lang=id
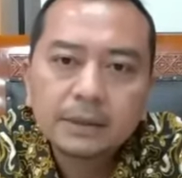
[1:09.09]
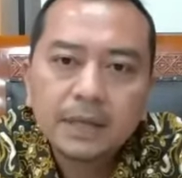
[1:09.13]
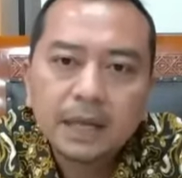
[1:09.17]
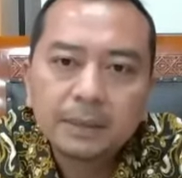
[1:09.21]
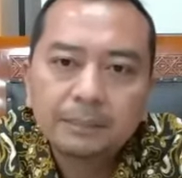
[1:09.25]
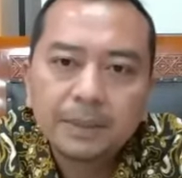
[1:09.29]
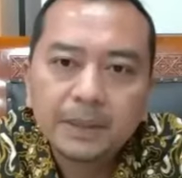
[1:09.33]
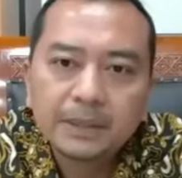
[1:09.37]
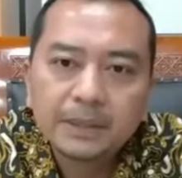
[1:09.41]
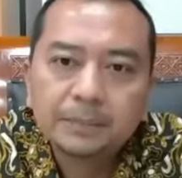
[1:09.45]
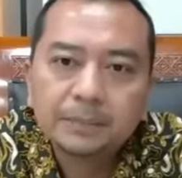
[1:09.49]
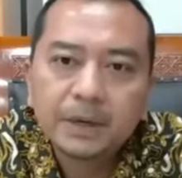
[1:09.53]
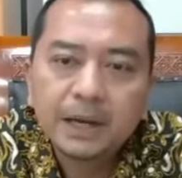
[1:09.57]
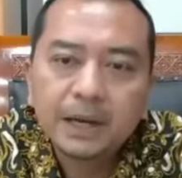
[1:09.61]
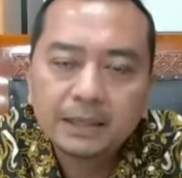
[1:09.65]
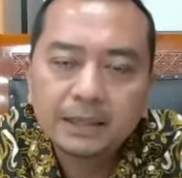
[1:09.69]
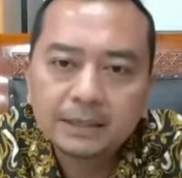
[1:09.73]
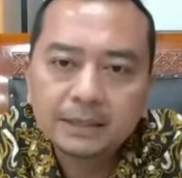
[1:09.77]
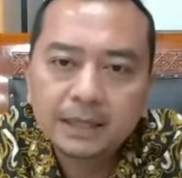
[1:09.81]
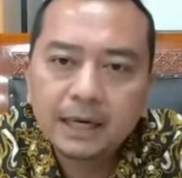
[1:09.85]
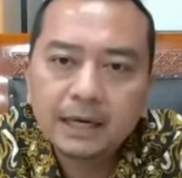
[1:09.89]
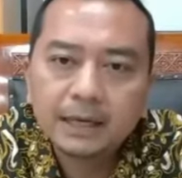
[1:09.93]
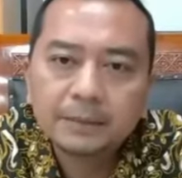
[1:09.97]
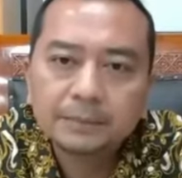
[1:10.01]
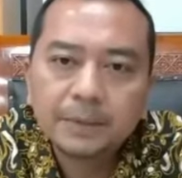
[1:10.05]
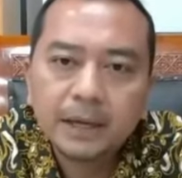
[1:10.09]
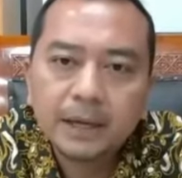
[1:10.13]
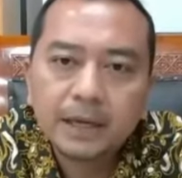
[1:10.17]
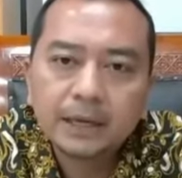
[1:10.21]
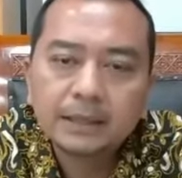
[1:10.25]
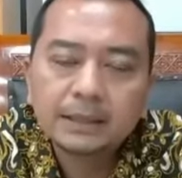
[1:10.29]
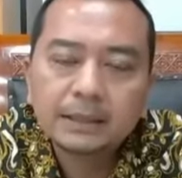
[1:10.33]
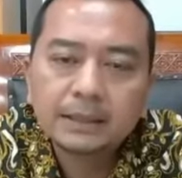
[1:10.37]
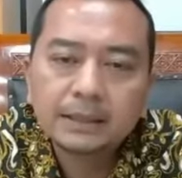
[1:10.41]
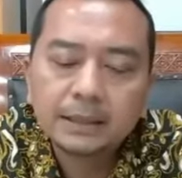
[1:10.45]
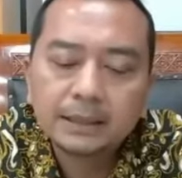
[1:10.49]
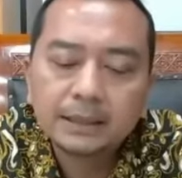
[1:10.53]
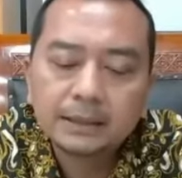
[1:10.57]
dapat belajar
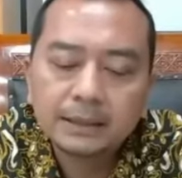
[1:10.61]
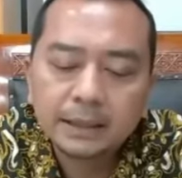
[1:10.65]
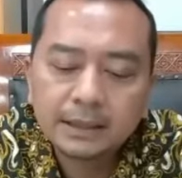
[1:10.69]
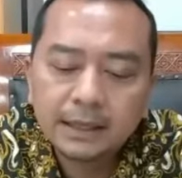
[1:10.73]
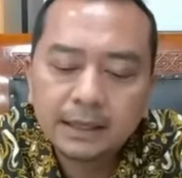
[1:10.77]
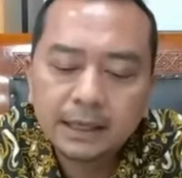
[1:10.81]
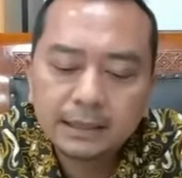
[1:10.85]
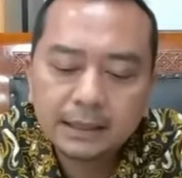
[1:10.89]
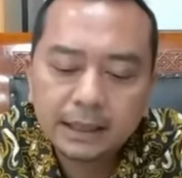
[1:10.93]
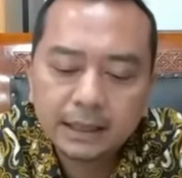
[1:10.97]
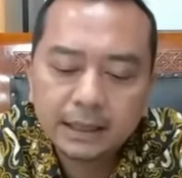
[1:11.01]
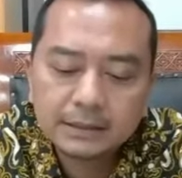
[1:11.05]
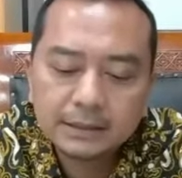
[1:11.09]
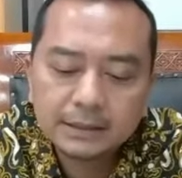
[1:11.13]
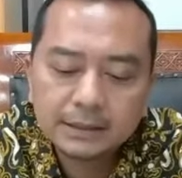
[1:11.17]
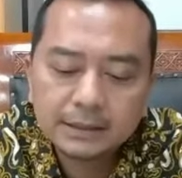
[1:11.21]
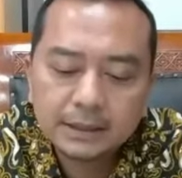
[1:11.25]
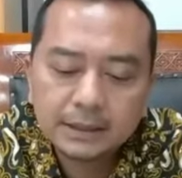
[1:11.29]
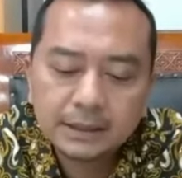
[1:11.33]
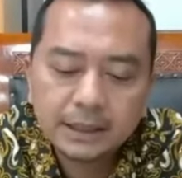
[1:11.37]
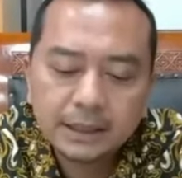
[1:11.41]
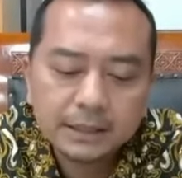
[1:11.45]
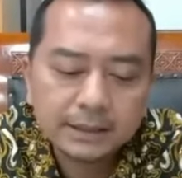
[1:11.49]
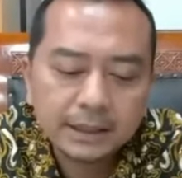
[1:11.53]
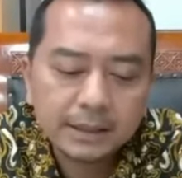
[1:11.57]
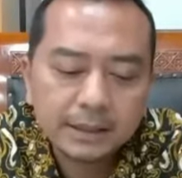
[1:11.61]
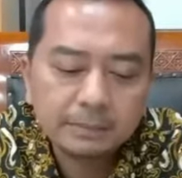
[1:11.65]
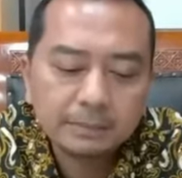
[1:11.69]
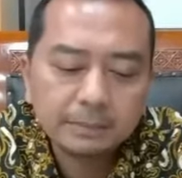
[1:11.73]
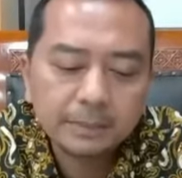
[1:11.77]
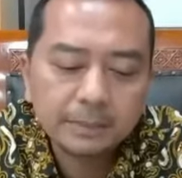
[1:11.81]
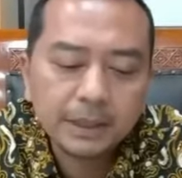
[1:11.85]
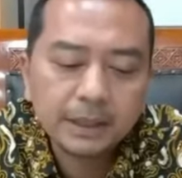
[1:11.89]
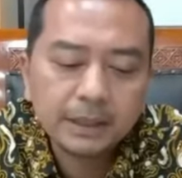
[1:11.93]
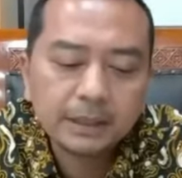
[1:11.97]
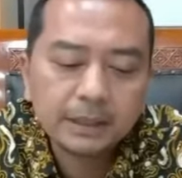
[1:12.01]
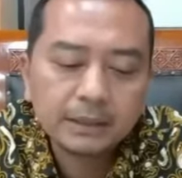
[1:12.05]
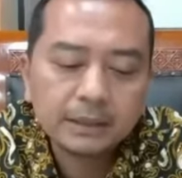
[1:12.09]
baik di tingkat SD,
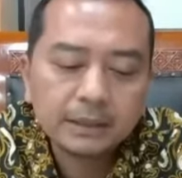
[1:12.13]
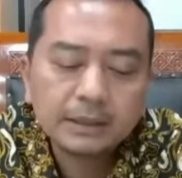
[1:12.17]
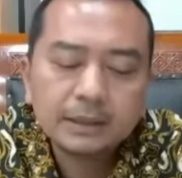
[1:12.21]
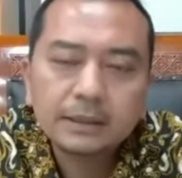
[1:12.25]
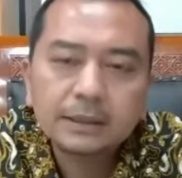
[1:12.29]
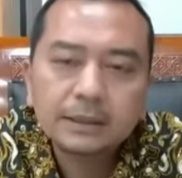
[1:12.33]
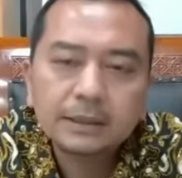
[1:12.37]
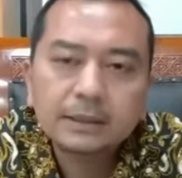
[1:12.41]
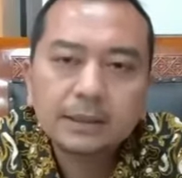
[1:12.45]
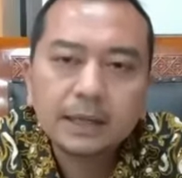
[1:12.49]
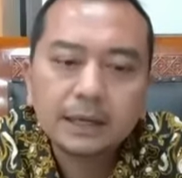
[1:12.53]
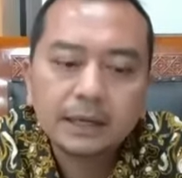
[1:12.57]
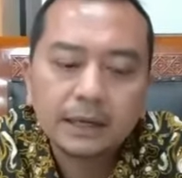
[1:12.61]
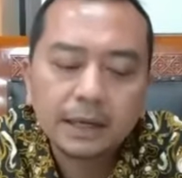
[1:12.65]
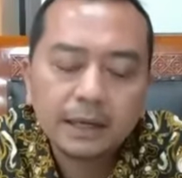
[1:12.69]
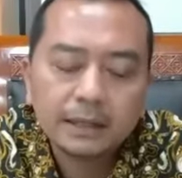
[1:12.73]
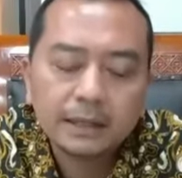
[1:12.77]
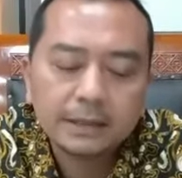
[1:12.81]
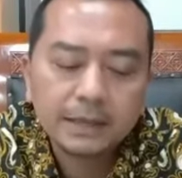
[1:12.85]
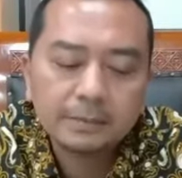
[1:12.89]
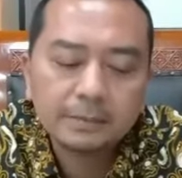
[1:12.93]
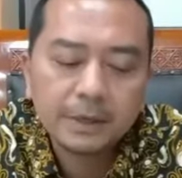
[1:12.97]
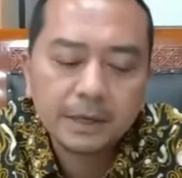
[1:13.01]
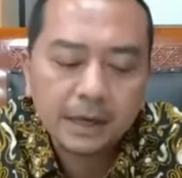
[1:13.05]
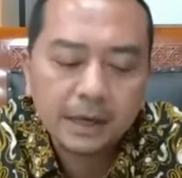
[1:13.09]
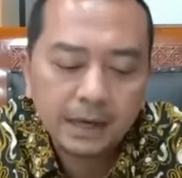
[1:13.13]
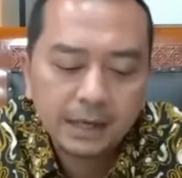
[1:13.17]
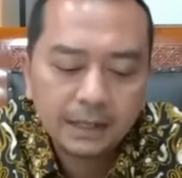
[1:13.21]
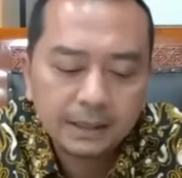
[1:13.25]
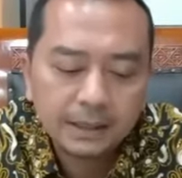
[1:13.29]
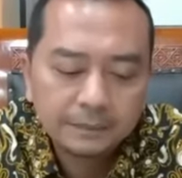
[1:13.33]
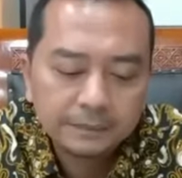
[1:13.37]
SMP, dan SMK,